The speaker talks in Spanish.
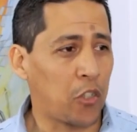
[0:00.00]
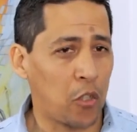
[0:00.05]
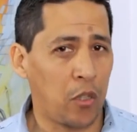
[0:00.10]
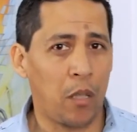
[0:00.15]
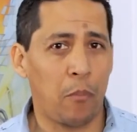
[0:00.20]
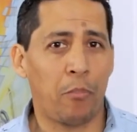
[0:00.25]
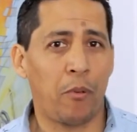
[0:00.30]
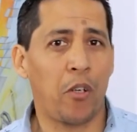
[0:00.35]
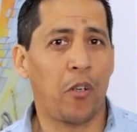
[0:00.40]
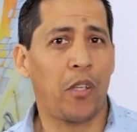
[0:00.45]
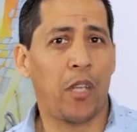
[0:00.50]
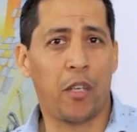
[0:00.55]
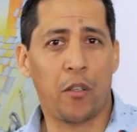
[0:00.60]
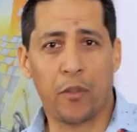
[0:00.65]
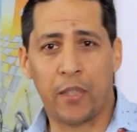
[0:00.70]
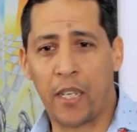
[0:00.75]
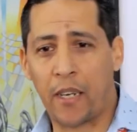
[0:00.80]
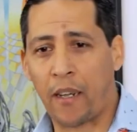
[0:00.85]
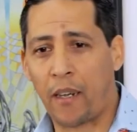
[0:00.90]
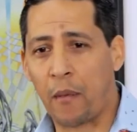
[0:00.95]
yo le puedo dar
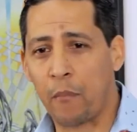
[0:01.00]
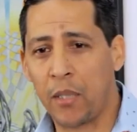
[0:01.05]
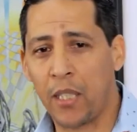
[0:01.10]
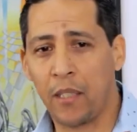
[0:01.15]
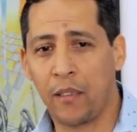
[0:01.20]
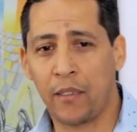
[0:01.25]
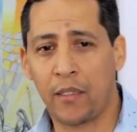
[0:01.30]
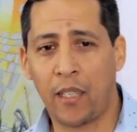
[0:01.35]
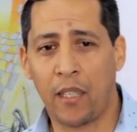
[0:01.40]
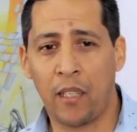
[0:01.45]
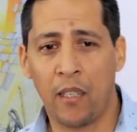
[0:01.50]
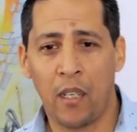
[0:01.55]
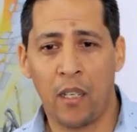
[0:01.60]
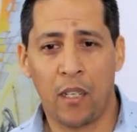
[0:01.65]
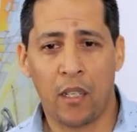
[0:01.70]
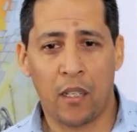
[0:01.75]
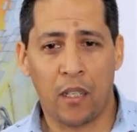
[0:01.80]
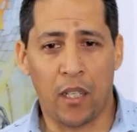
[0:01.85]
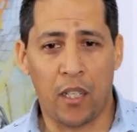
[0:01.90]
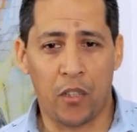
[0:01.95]
una
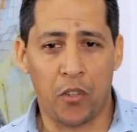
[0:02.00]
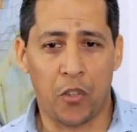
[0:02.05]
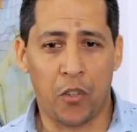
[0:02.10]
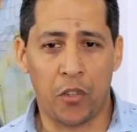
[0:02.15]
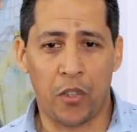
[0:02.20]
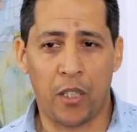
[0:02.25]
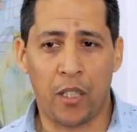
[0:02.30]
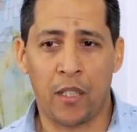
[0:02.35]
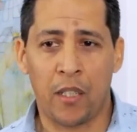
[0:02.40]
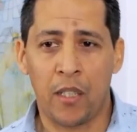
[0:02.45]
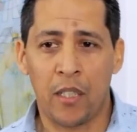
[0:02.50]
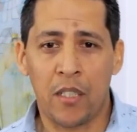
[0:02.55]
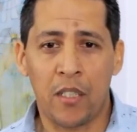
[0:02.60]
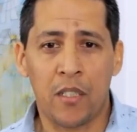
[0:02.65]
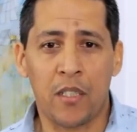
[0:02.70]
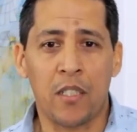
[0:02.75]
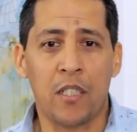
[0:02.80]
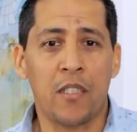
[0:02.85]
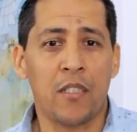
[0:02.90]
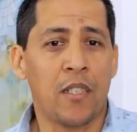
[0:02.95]
herramienta en donde
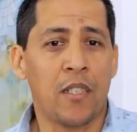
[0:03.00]
si